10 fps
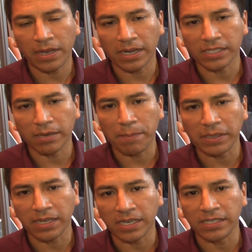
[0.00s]
la, reserva
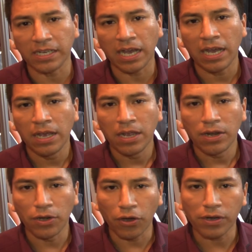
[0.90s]
paisajística
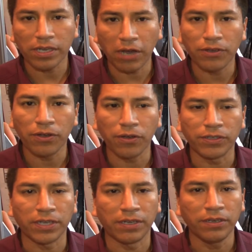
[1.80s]
Nor
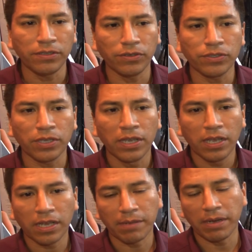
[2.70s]
Cocha. ¿no? Entonces
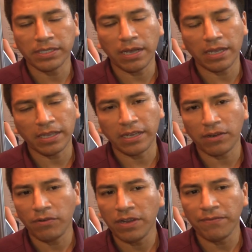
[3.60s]
vas a
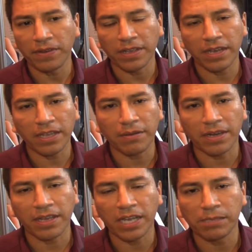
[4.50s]
tener una infinidad de
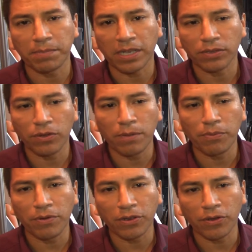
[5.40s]
variedades para todo el
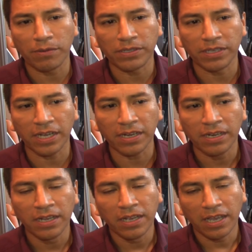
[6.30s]
público a visitar
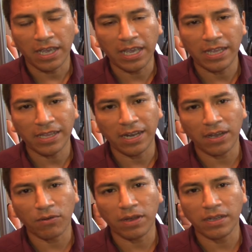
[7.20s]
y de
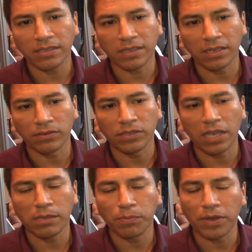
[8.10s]
las cuales
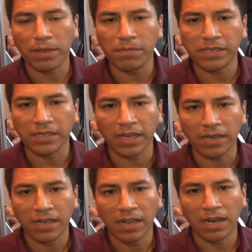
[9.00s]
ustedes pueden visitar
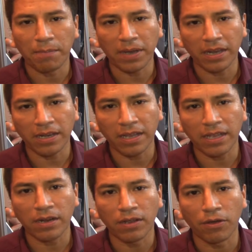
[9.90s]
la página
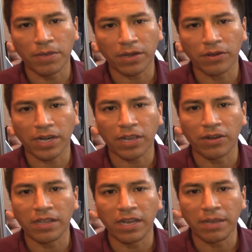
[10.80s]
del Gobierno
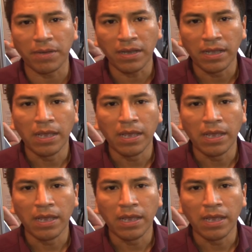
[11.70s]
Regional de Lima,